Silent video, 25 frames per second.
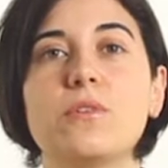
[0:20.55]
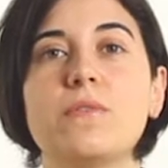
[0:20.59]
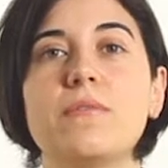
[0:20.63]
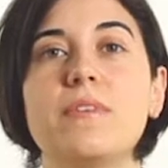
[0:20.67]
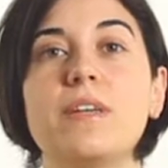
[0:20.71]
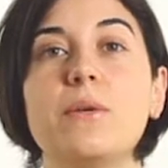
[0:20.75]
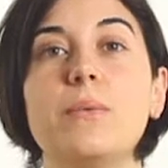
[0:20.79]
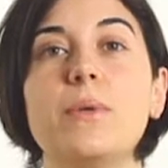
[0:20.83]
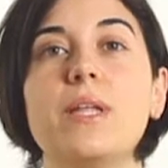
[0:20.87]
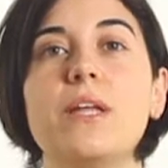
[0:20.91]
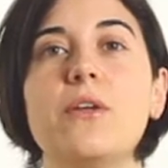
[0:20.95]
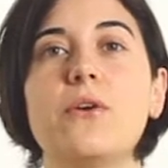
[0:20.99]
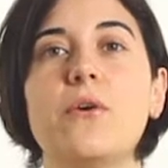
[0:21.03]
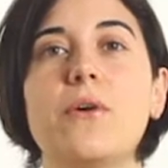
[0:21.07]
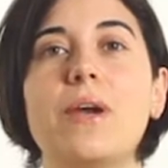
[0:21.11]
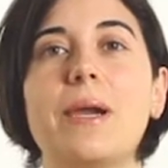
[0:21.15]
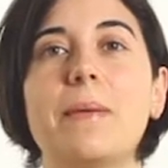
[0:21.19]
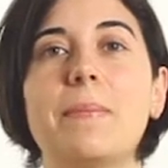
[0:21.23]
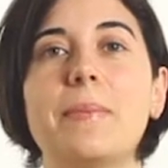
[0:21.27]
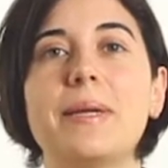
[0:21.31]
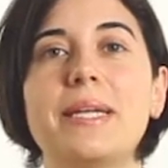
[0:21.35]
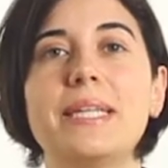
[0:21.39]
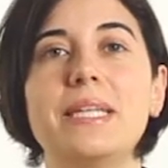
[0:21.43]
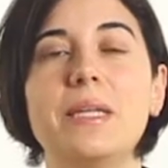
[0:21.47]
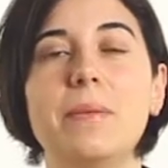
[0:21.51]
vi guiderò
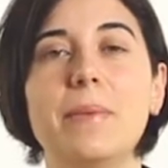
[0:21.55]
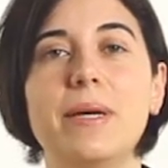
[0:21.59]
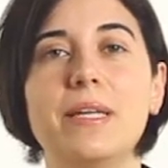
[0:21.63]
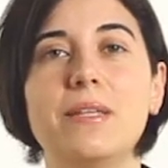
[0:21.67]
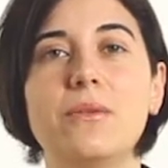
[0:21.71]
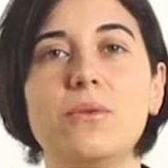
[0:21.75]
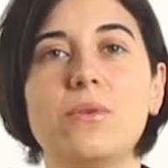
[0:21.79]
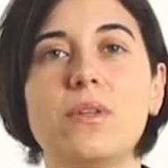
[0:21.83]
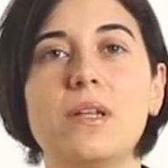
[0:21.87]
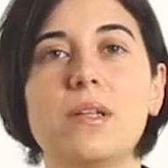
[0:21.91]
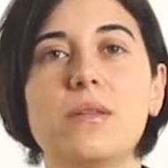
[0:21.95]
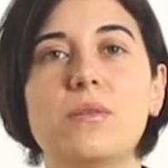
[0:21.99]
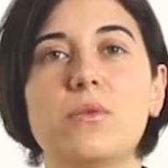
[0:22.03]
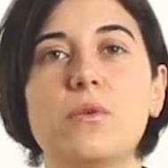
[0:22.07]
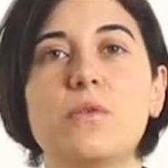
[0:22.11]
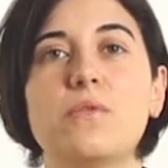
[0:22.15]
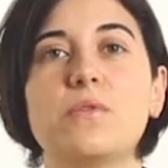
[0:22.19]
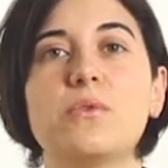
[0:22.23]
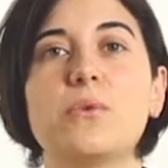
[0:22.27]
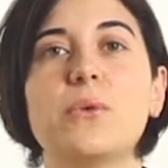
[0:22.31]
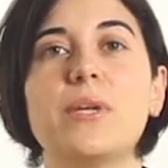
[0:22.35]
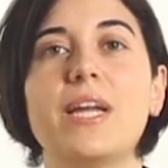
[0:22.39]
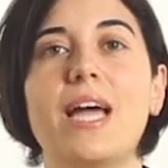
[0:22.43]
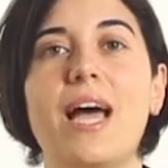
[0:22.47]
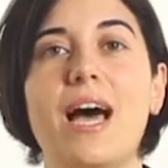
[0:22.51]
all'apprendimento del
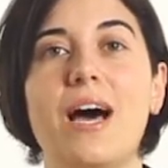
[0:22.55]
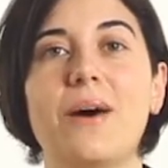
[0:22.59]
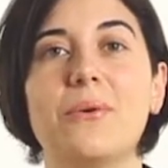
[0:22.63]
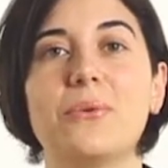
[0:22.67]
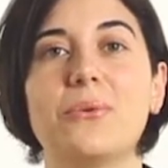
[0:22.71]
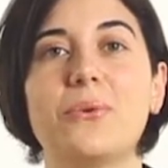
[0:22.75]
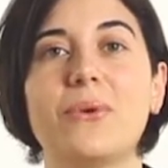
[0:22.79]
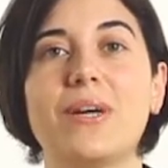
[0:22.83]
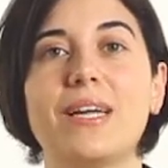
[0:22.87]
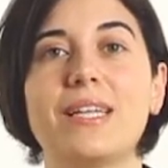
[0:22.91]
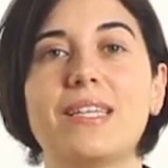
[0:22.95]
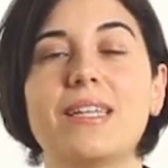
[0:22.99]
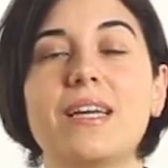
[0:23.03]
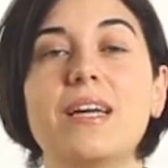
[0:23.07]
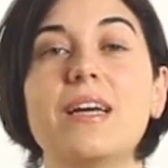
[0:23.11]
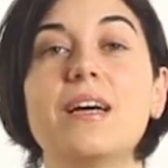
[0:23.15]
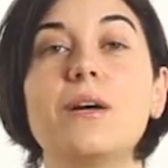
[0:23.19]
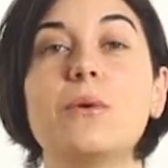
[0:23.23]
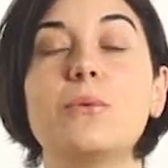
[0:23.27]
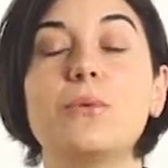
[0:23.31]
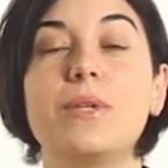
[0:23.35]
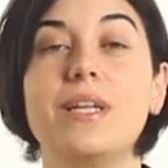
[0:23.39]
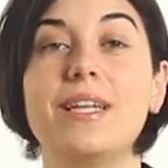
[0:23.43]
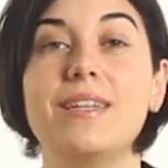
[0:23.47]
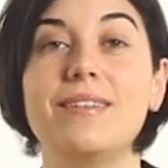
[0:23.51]
software AutoCAD
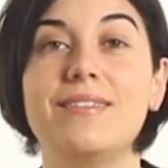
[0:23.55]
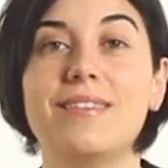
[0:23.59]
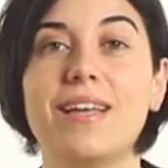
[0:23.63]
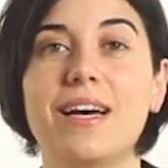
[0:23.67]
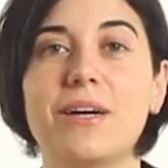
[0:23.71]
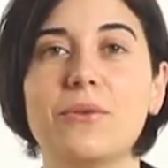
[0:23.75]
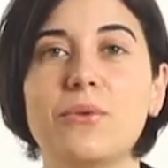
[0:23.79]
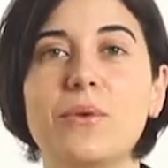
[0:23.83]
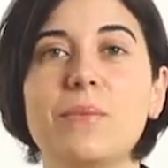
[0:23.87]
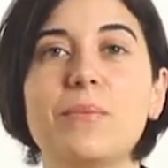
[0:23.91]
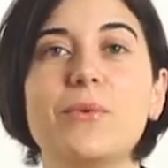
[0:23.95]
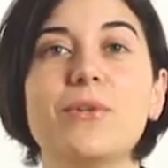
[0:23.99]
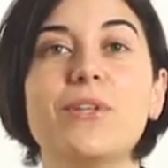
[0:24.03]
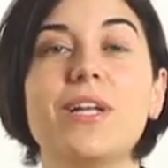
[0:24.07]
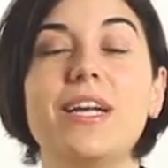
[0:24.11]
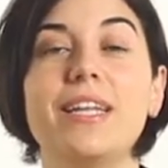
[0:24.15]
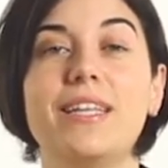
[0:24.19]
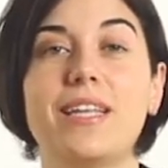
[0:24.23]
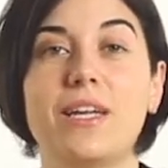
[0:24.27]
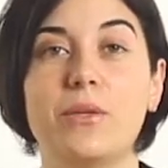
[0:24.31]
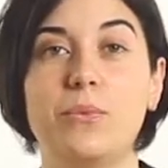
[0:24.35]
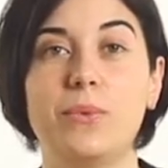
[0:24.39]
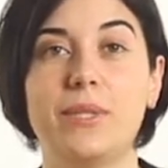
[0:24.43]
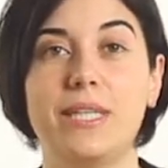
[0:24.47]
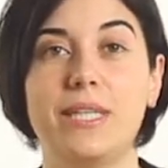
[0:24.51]
utilizzato in modalità